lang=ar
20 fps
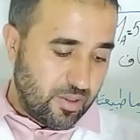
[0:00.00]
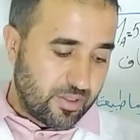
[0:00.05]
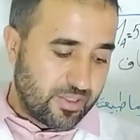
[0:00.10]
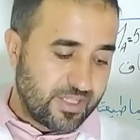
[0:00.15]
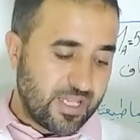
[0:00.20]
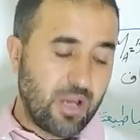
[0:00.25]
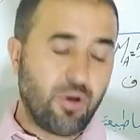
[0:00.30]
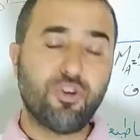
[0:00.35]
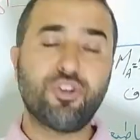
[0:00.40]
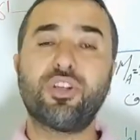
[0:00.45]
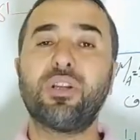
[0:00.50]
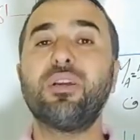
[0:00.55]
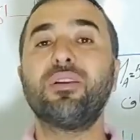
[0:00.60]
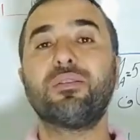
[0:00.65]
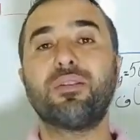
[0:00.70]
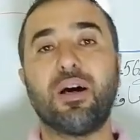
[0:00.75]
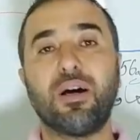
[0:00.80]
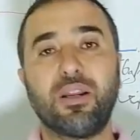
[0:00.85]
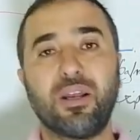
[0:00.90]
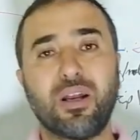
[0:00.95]
29
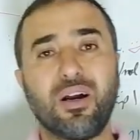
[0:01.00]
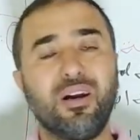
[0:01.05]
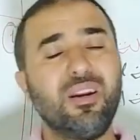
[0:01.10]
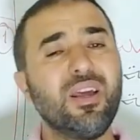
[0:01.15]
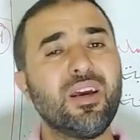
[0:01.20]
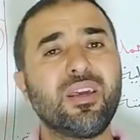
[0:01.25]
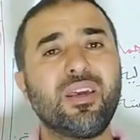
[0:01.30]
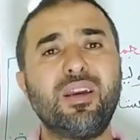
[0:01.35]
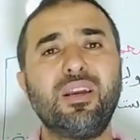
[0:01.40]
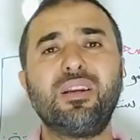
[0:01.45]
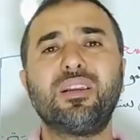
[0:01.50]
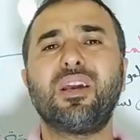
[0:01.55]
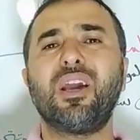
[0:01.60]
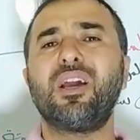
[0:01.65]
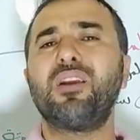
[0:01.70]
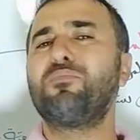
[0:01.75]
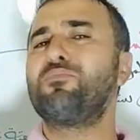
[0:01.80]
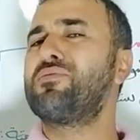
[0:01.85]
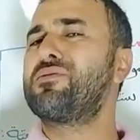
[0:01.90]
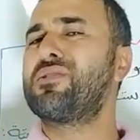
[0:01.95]
طريقه لكن
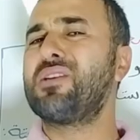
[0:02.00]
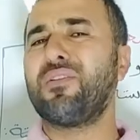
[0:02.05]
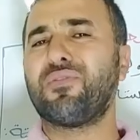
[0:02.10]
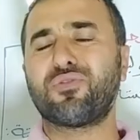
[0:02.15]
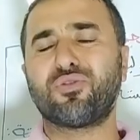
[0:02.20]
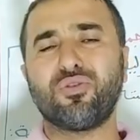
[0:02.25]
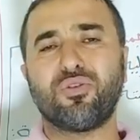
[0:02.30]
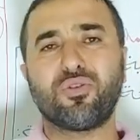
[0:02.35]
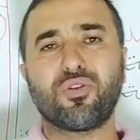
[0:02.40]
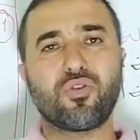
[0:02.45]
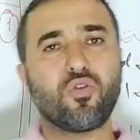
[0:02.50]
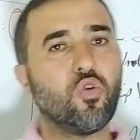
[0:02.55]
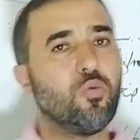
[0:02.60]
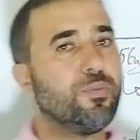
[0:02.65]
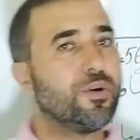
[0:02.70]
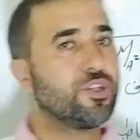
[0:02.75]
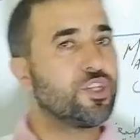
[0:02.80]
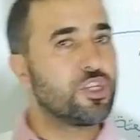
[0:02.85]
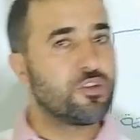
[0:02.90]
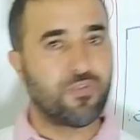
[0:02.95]
كاين بزاف طرق
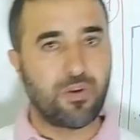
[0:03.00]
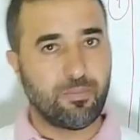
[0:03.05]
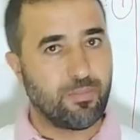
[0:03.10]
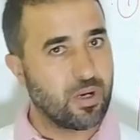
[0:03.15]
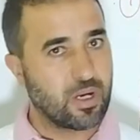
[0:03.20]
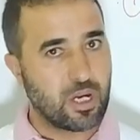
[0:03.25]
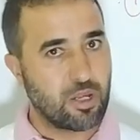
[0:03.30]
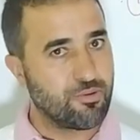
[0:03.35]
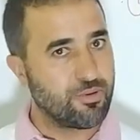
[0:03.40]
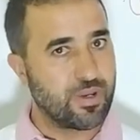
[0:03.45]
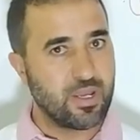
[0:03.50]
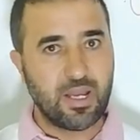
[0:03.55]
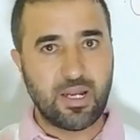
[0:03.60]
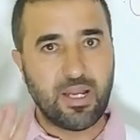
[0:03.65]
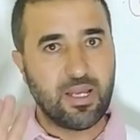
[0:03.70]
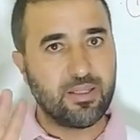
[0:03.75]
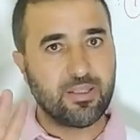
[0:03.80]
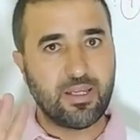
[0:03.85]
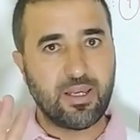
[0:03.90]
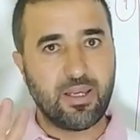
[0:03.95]
وما تجيش في البكالوريا
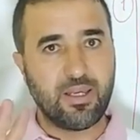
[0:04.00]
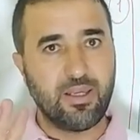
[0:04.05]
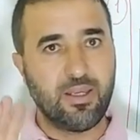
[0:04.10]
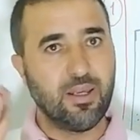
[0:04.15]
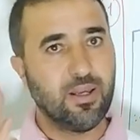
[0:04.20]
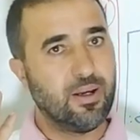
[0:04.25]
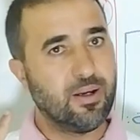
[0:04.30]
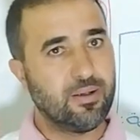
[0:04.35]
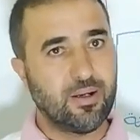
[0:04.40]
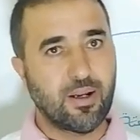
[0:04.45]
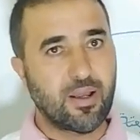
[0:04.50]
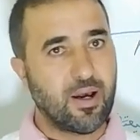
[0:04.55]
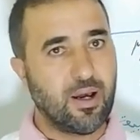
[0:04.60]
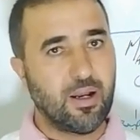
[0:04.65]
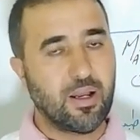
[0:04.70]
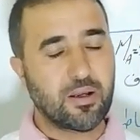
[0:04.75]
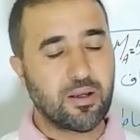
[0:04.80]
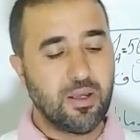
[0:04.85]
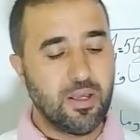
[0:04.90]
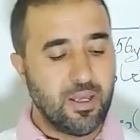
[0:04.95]
لا داعي
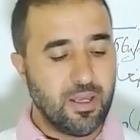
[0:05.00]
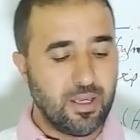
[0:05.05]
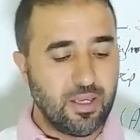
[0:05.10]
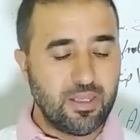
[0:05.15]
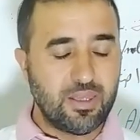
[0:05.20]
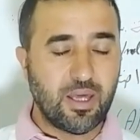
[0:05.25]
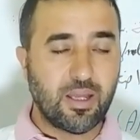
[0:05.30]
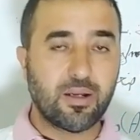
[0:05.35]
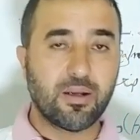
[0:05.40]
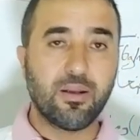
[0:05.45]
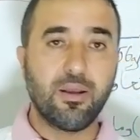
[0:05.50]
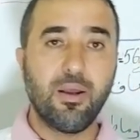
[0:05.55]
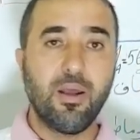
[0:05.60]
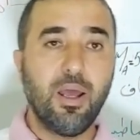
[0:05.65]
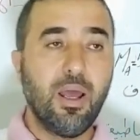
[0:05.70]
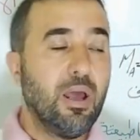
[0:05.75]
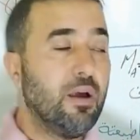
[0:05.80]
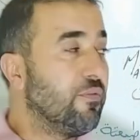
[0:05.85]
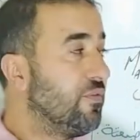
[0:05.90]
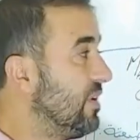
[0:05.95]
للقلق اذا
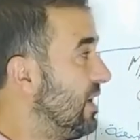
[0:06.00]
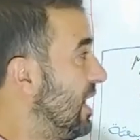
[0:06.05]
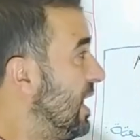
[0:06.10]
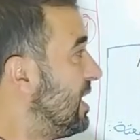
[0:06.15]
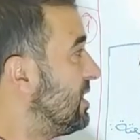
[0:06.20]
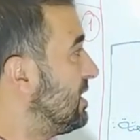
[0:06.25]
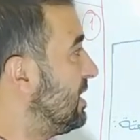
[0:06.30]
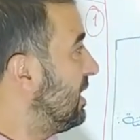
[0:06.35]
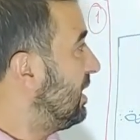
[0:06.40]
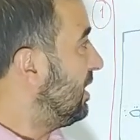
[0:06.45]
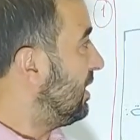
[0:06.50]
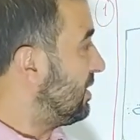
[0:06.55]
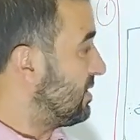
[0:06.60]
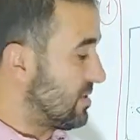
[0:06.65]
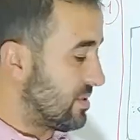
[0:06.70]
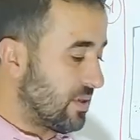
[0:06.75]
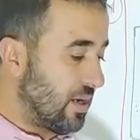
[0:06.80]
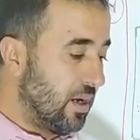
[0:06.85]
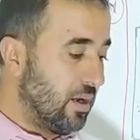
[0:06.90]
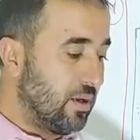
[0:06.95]
في هذه
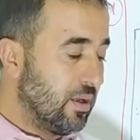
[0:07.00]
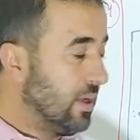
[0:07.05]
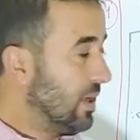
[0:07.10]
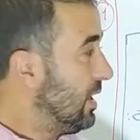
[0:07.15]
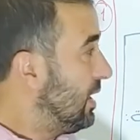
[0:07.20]
الحصه